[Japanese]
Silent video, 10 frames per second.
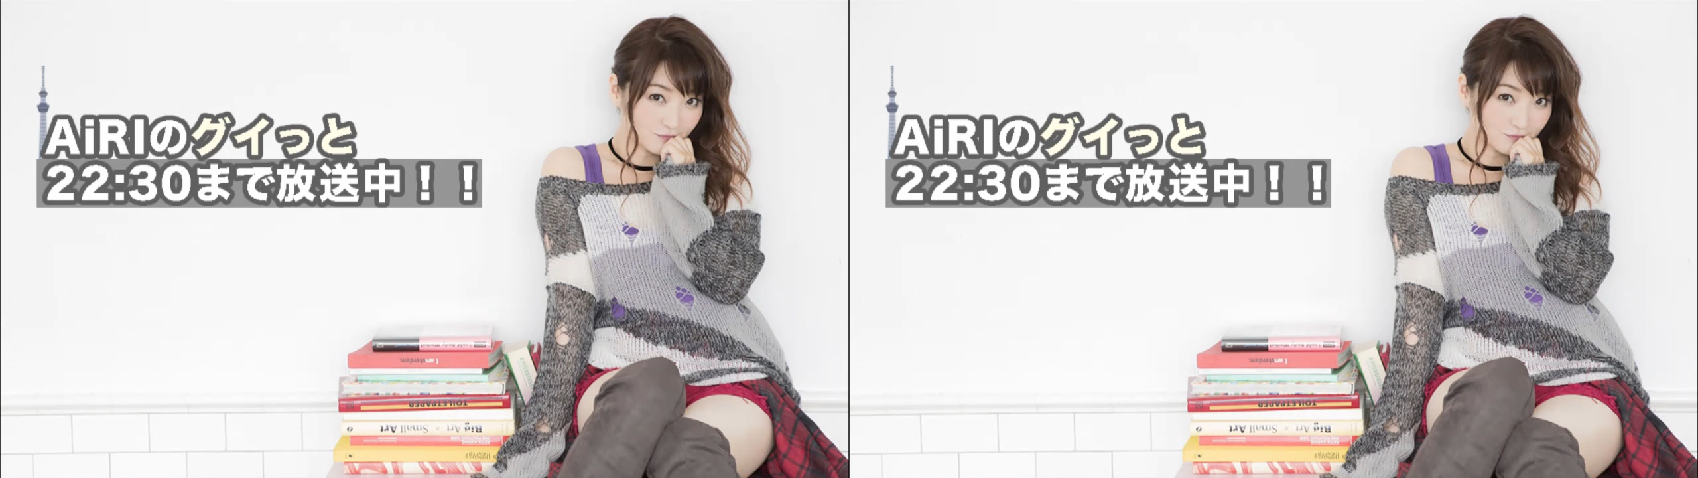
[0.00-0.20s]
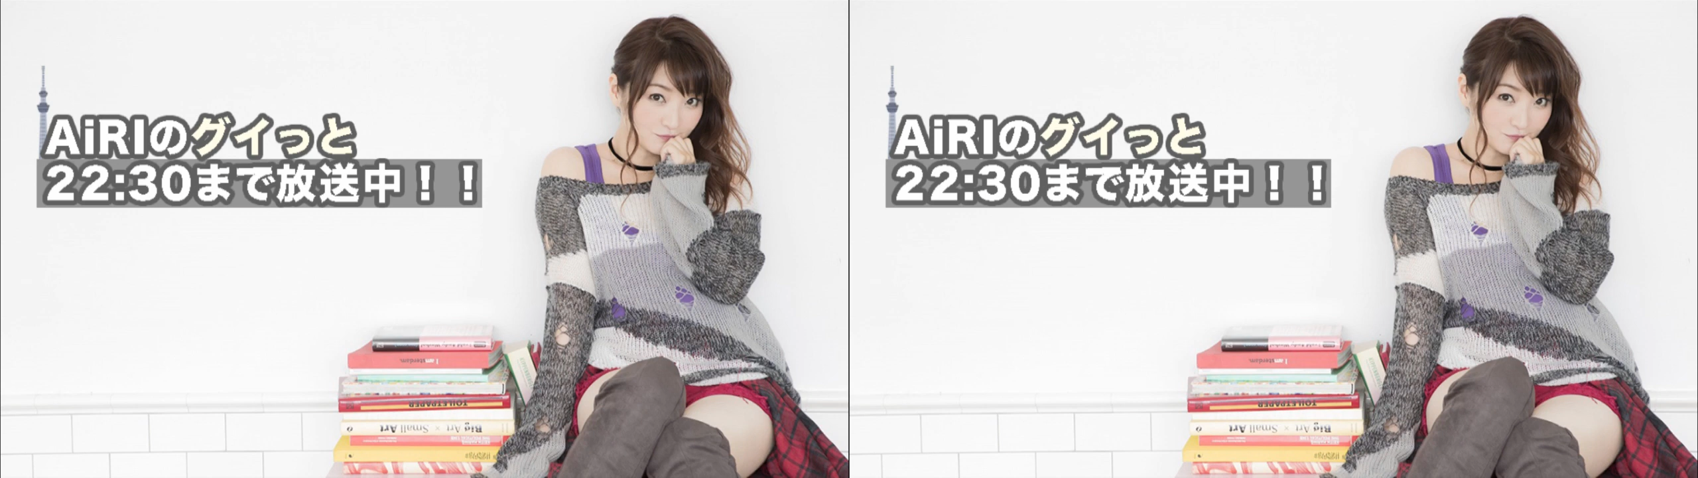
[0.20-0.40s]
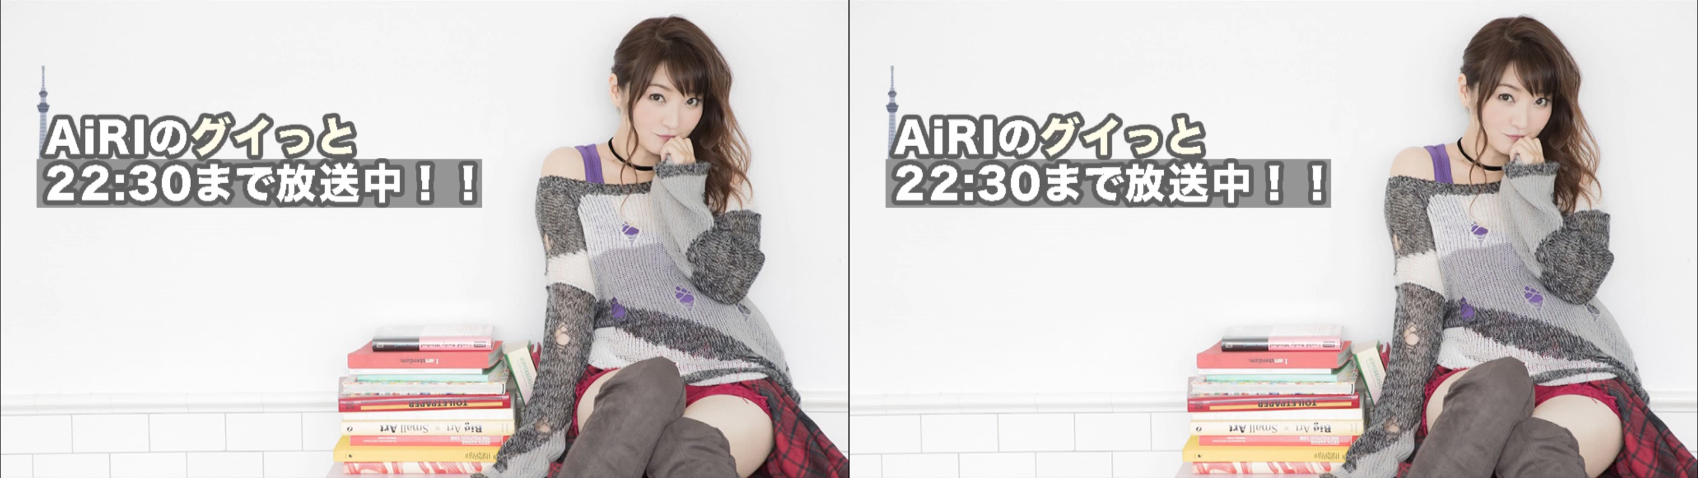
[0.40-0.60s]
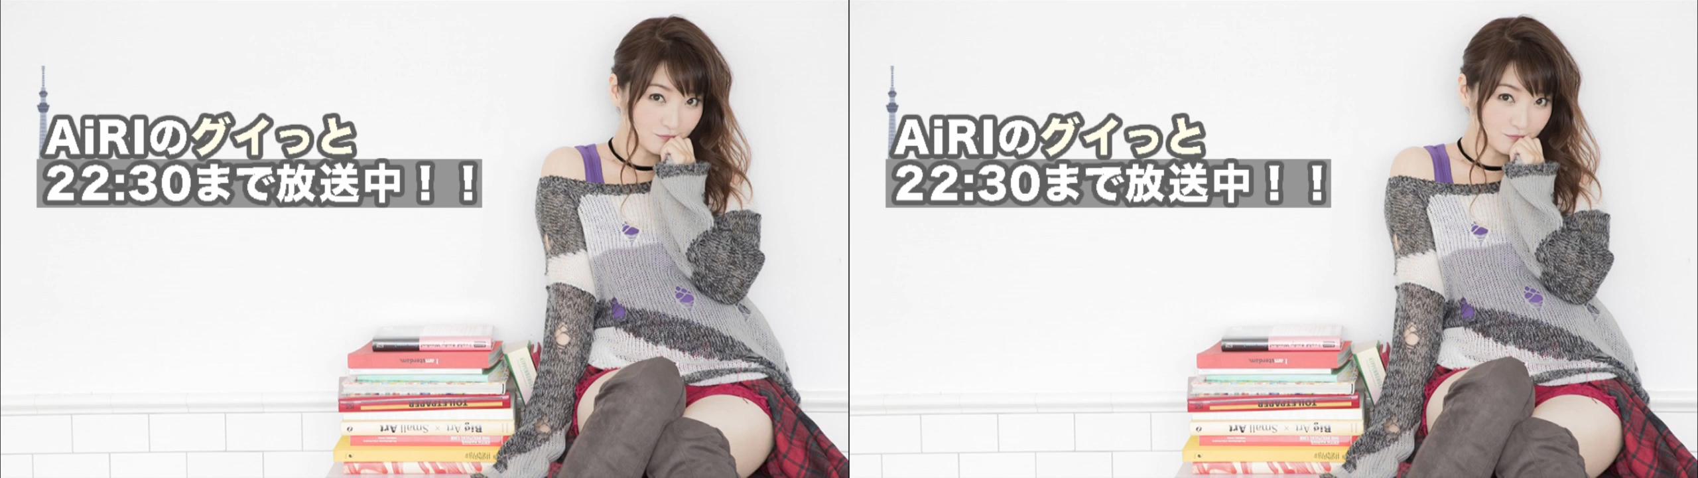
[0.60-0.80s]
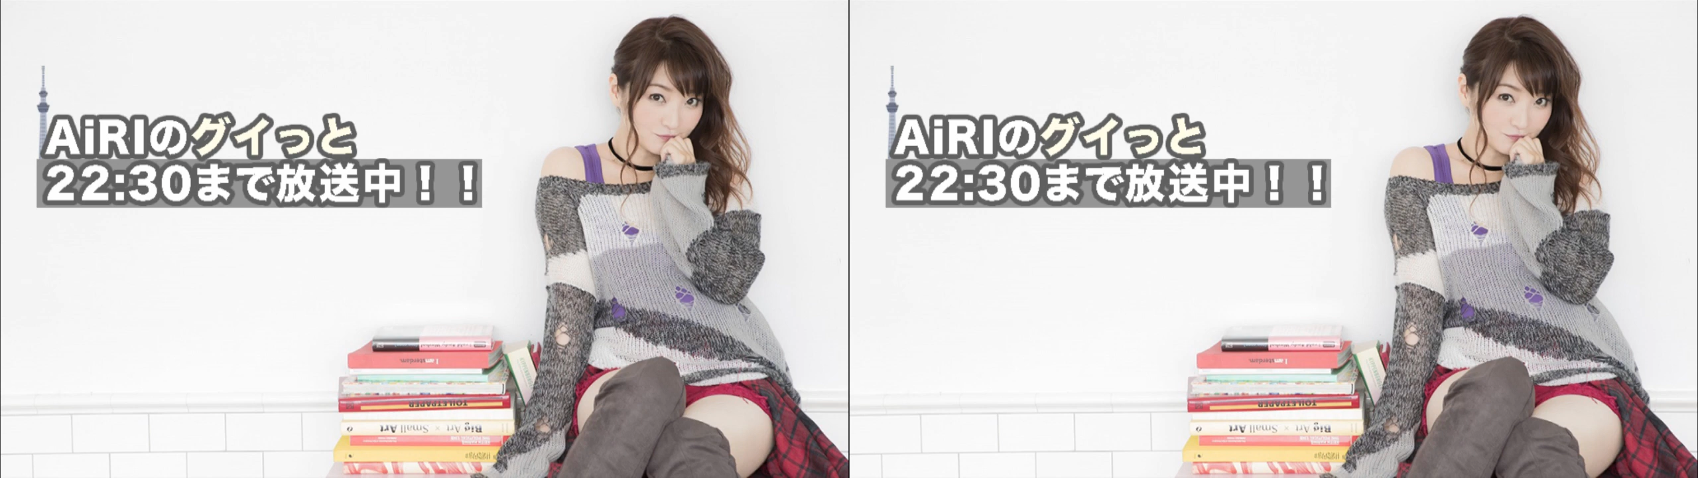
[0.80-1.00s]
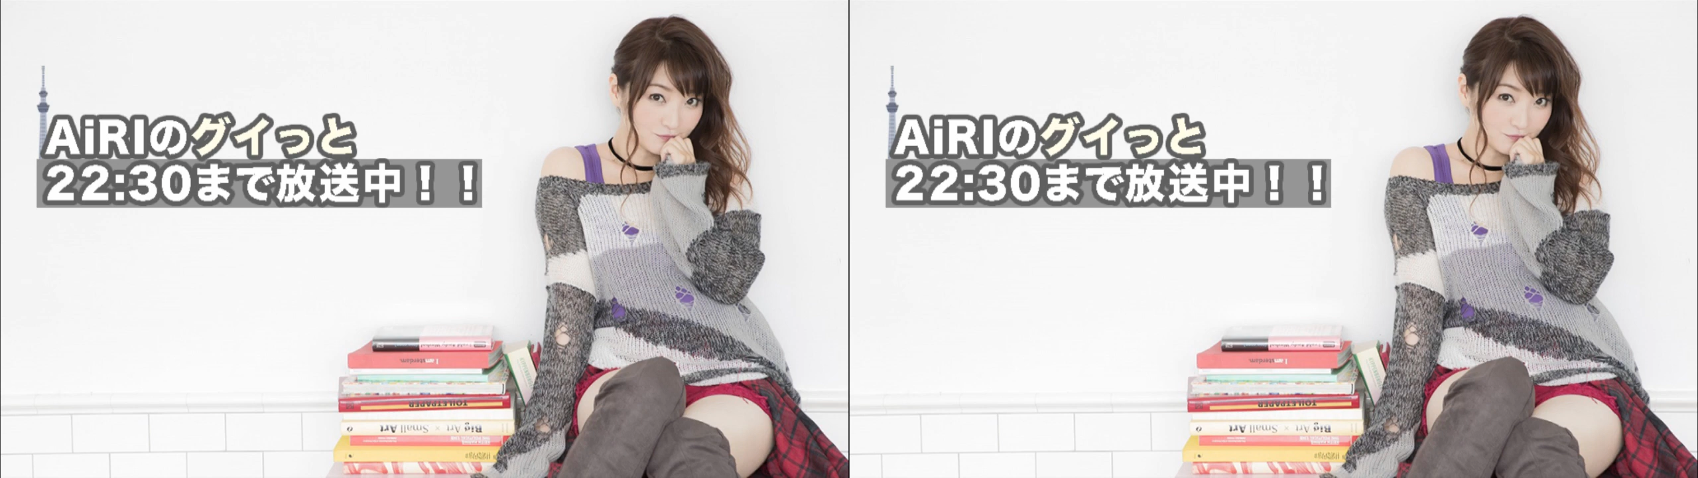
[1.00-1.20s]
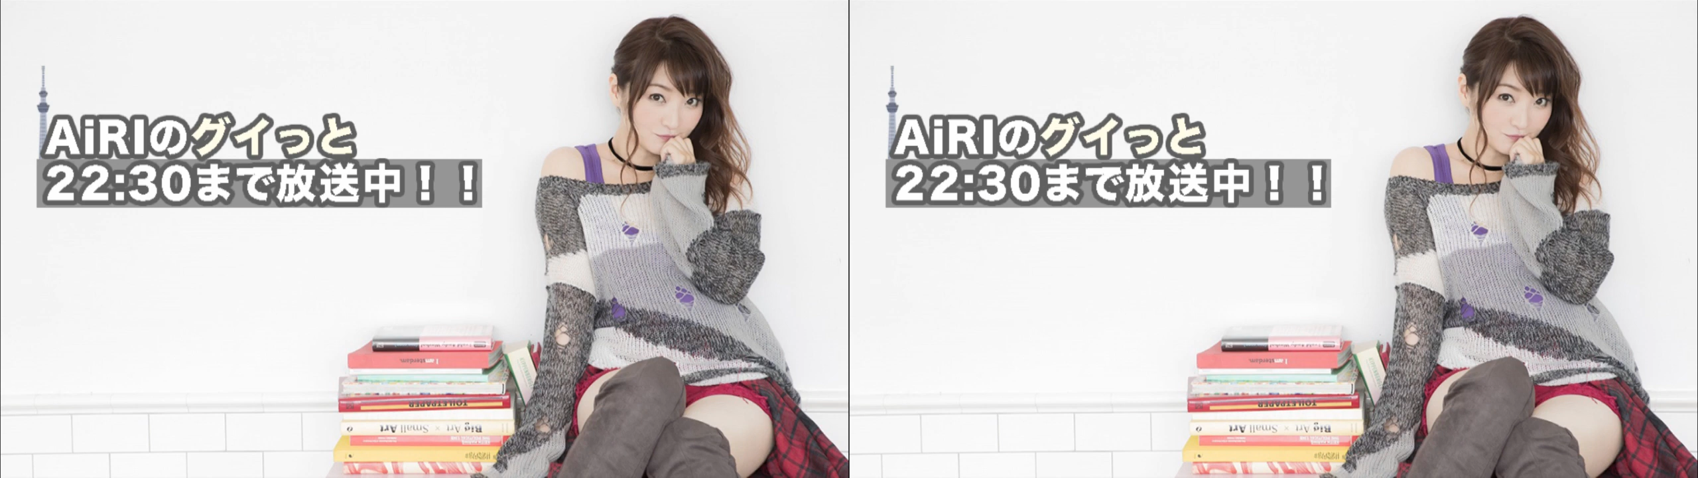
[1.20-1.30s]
現代社会ってそう